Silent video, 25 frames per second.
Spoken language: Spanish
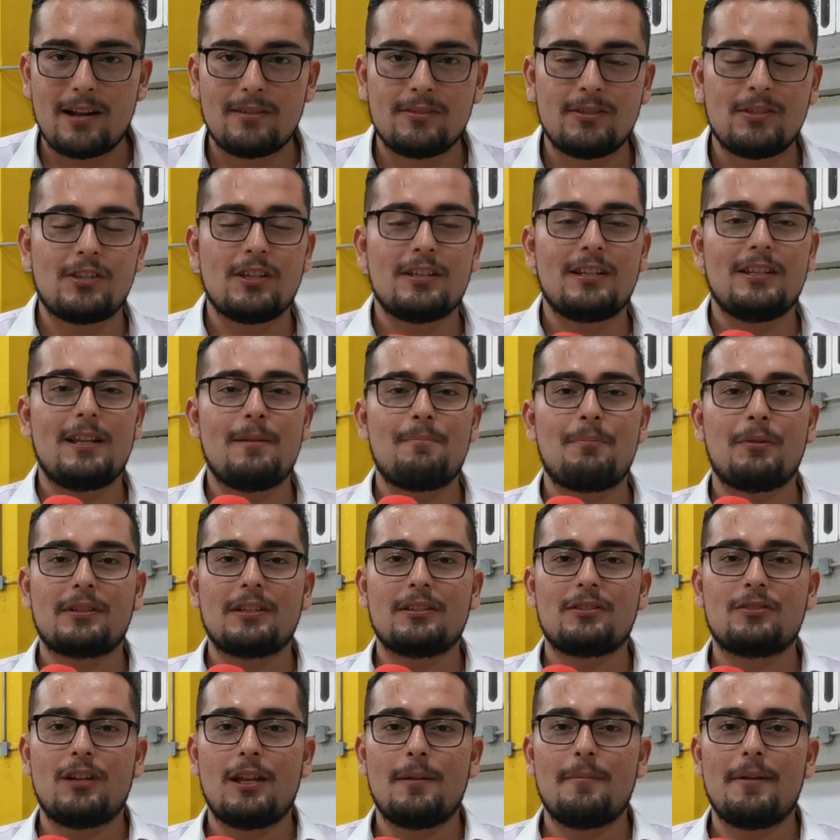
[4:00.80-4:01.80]
para los hinchas del
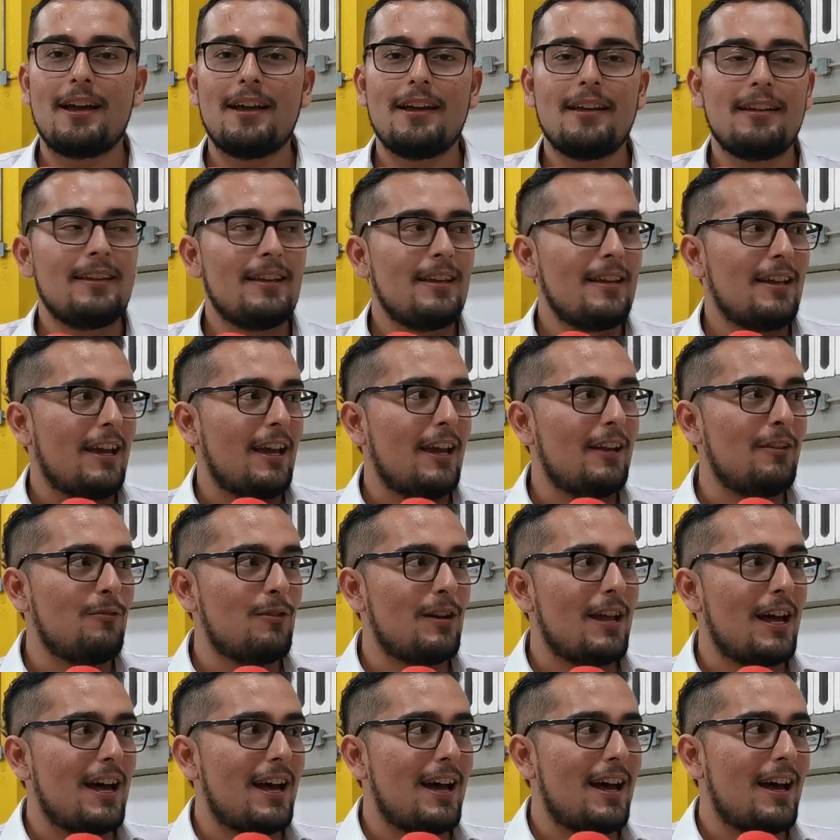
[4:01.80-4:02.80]
Deportes Tolima en
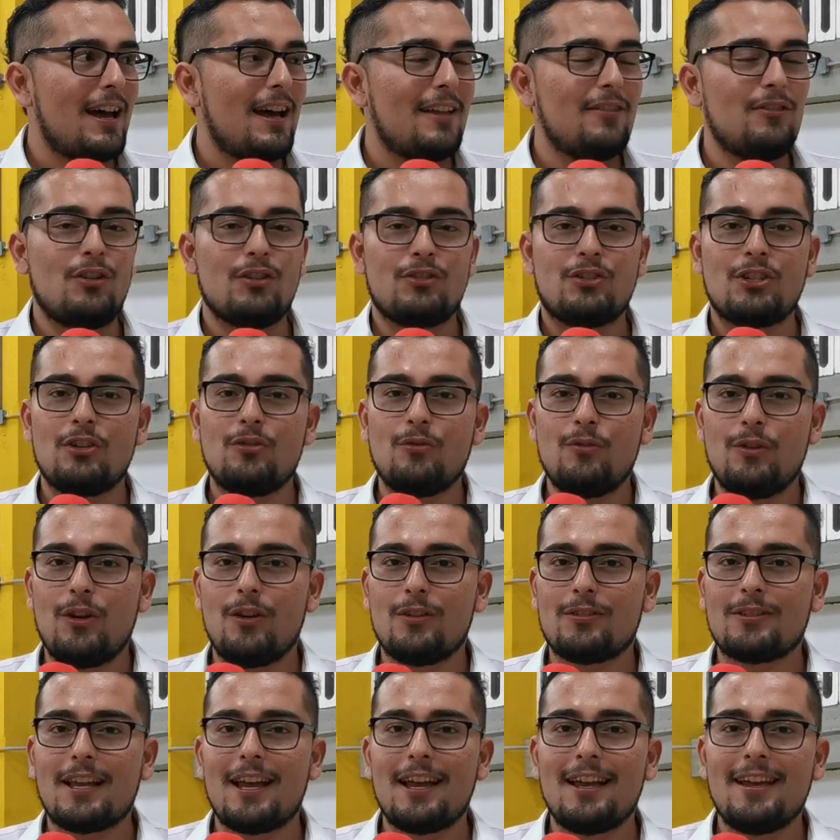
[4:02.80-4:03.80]
una noche
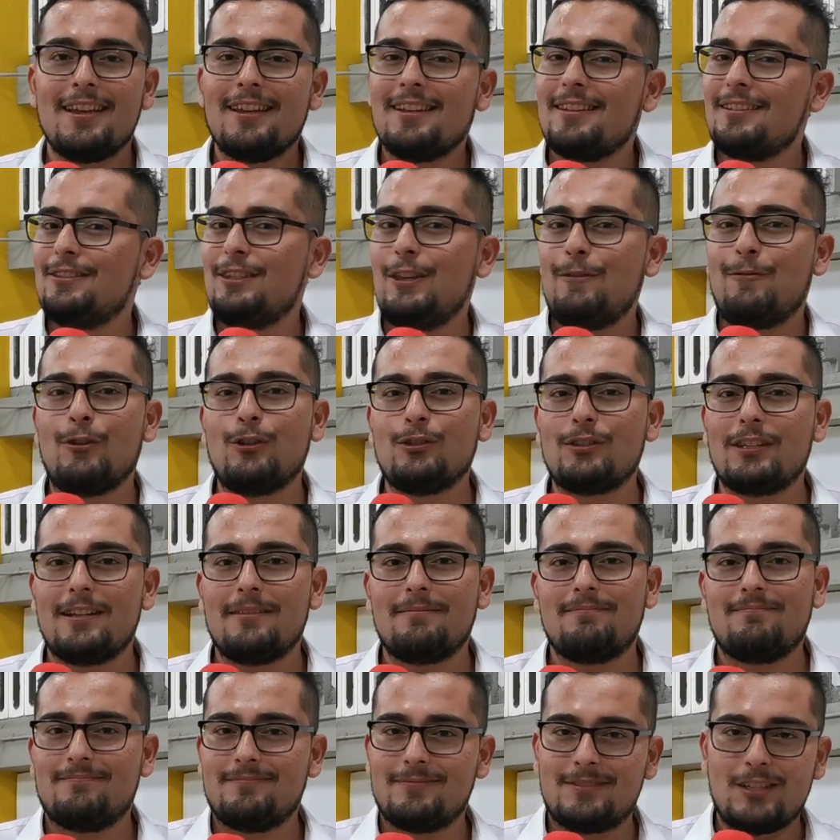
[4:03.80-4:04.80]
lluviosa,
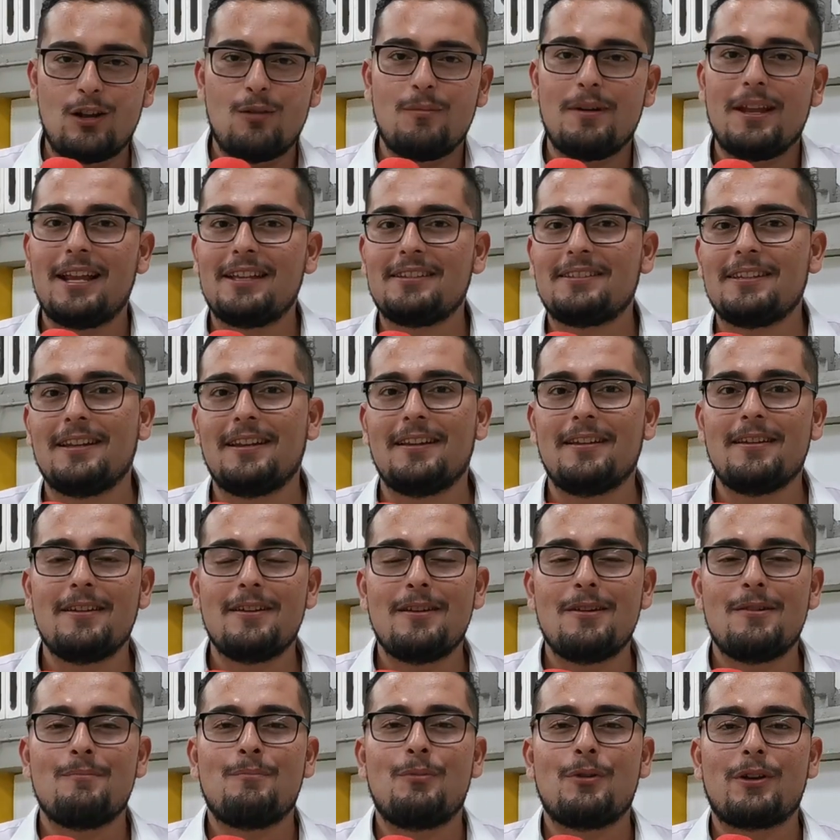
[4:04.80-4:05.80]
disfruten, se lo merecen,
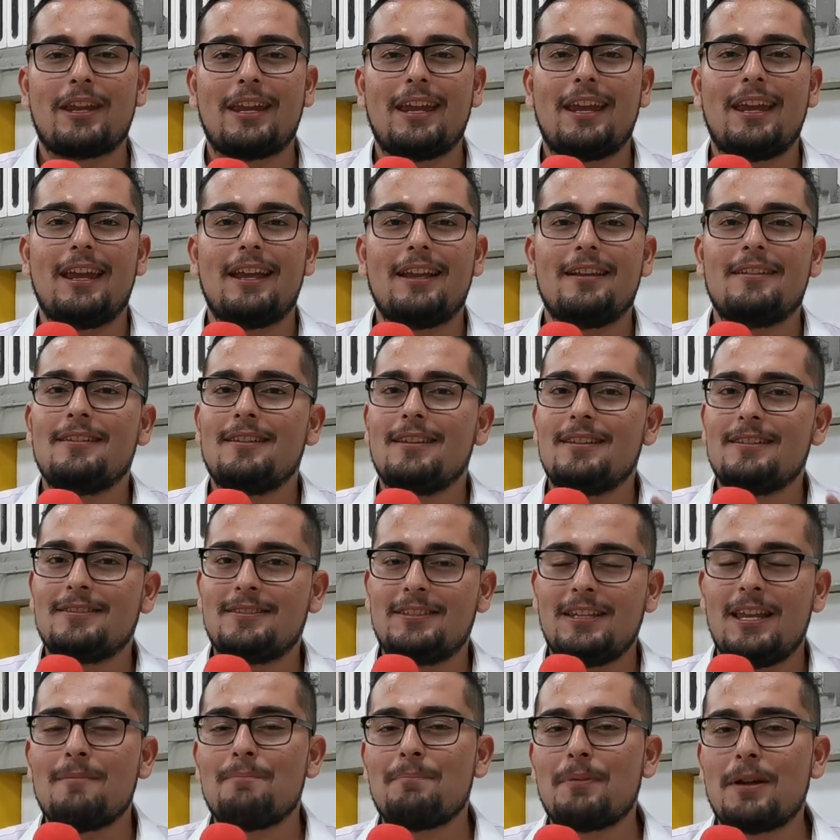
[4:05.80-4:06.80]
porque
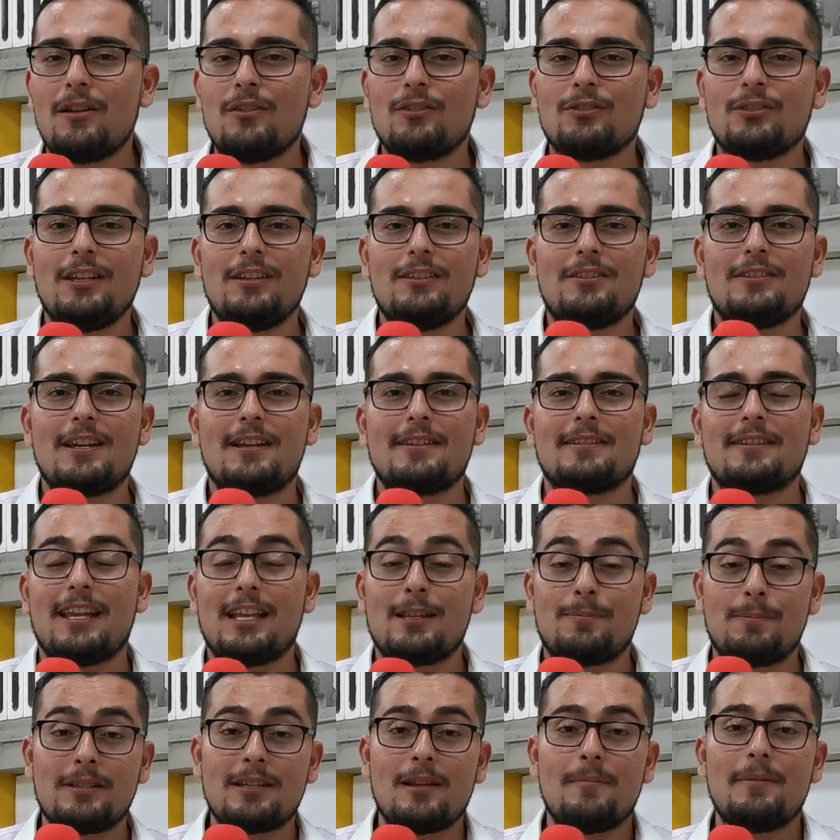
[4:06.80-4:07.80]
siempre los hinchas,
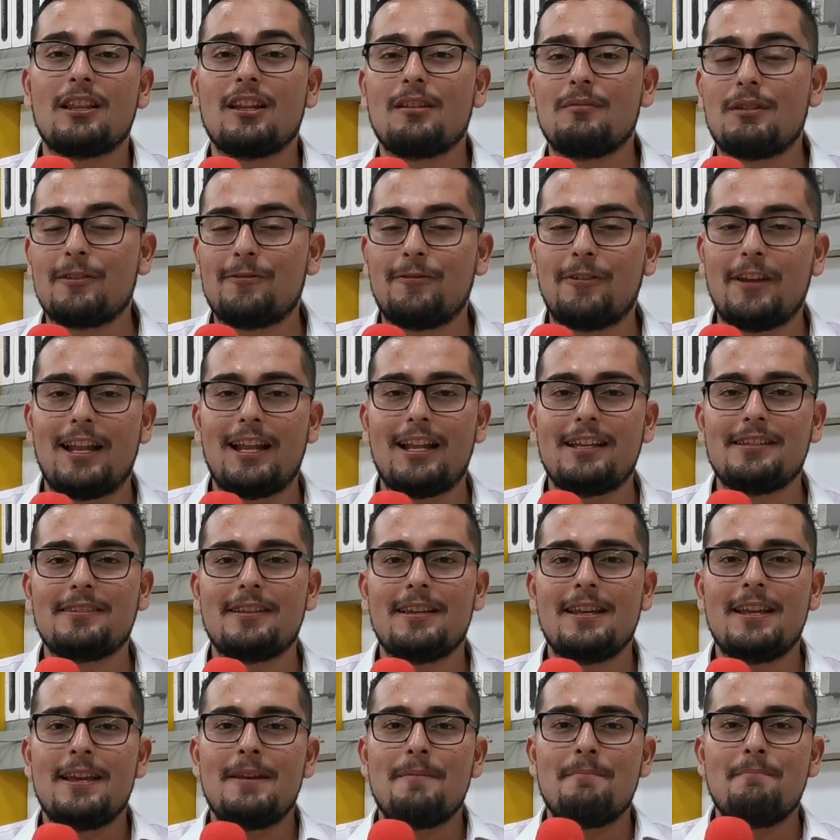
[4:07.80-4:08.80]
especialmente los más
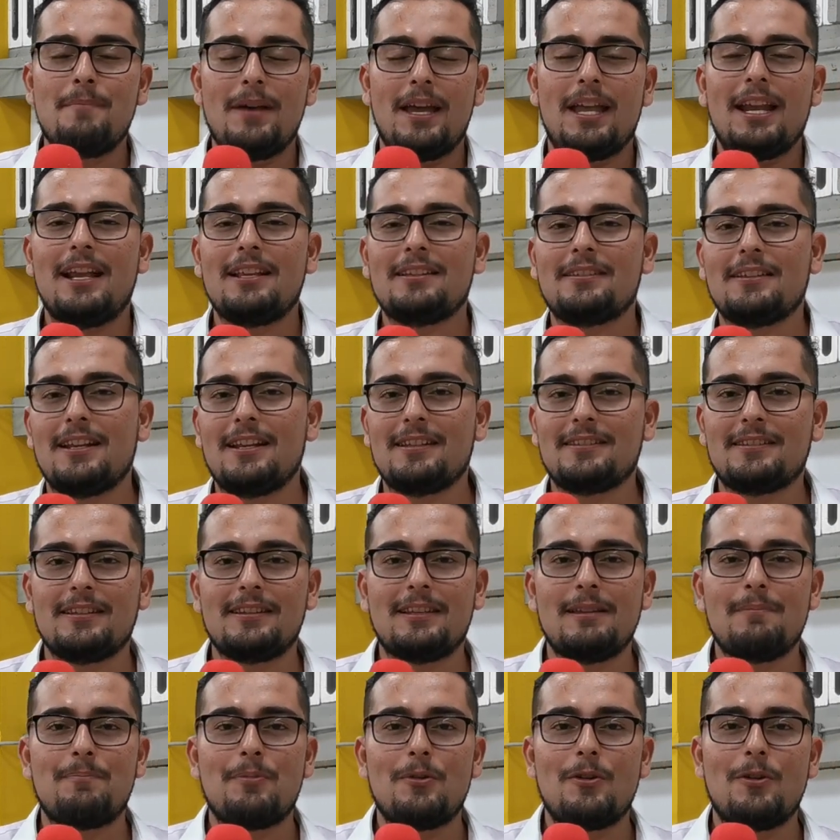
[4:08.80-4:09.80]
fieles, merecen
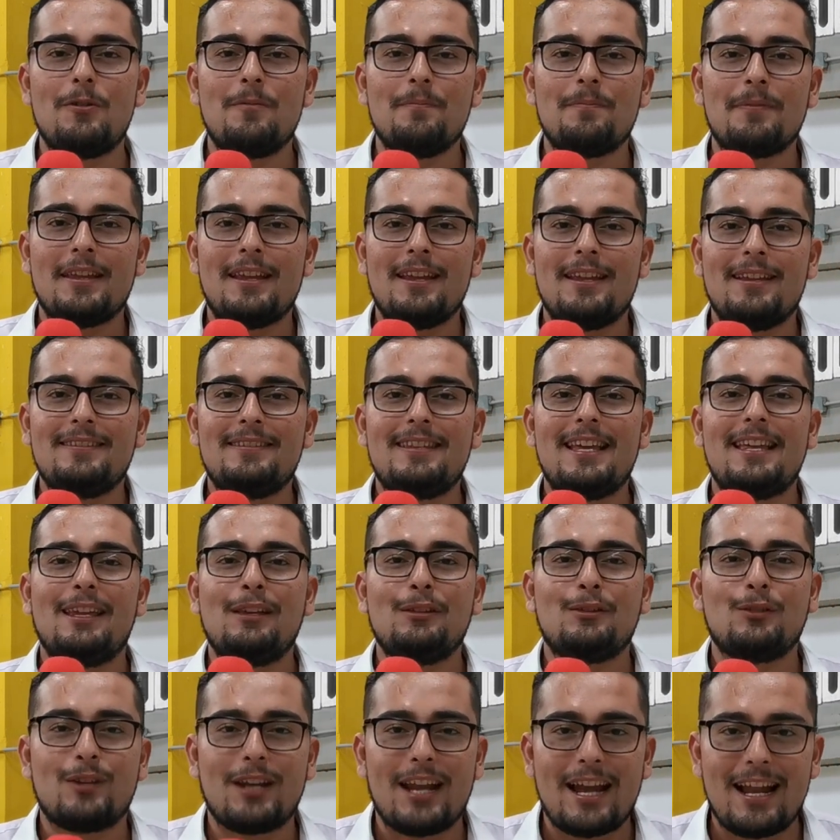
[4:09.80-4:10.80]
este tipo de
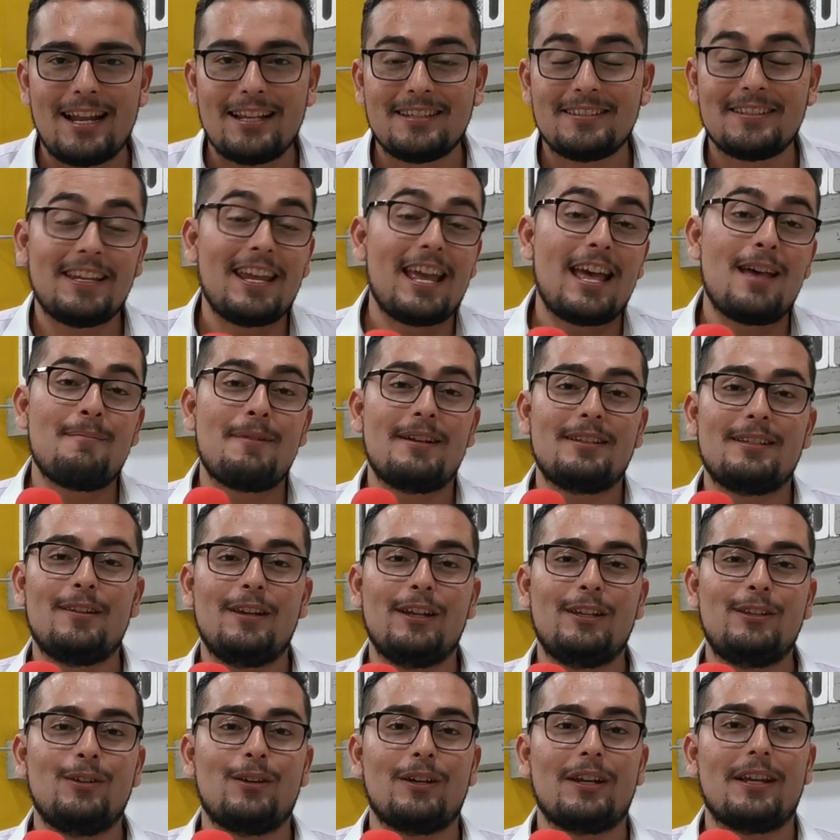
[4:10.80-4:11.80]
editoriales y además
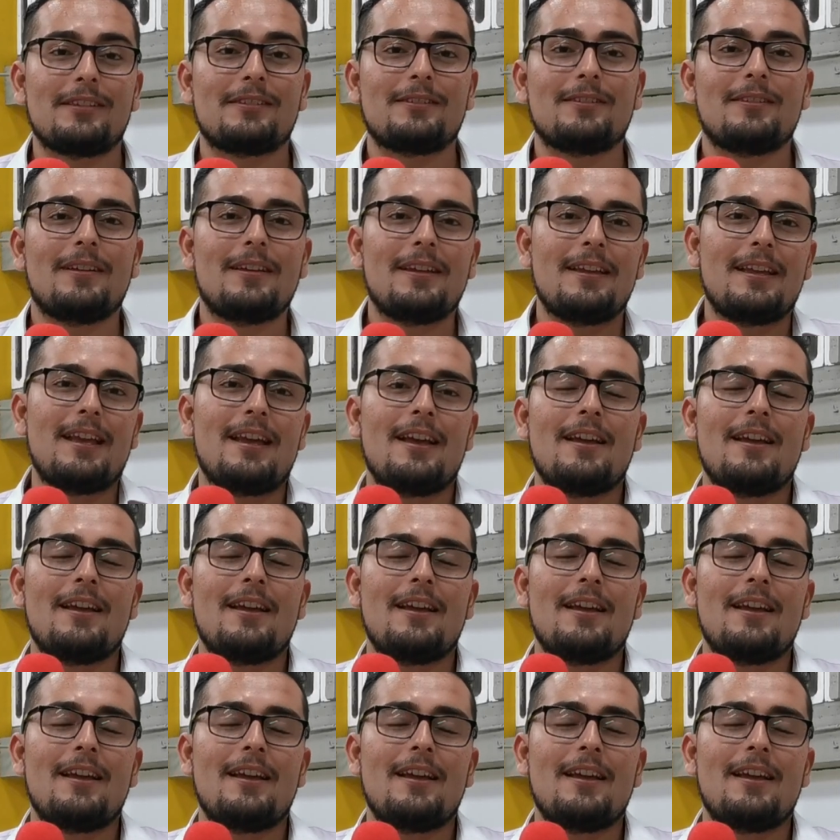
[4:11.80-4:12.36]
de victorias.